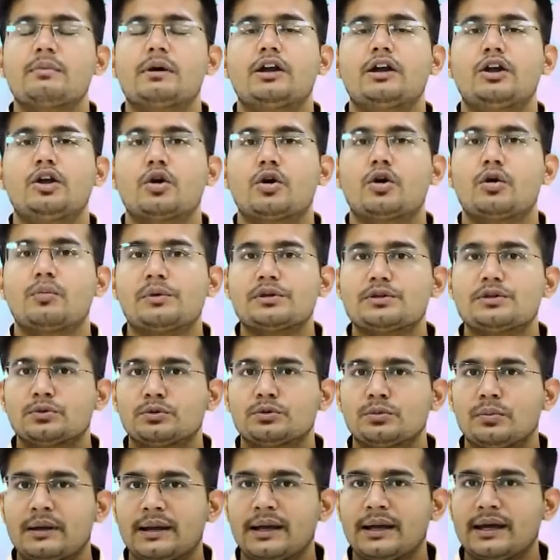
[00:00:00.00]
हड्डियों को मजबूत
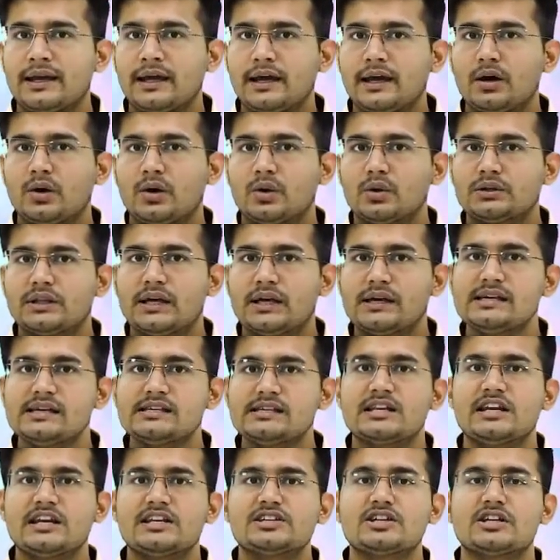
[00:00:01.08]
बनाने का होता है
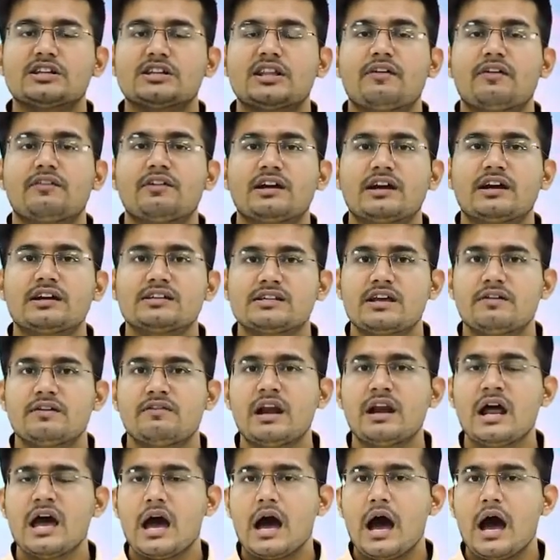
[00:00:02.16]
इसलिए शतावरी का सेवन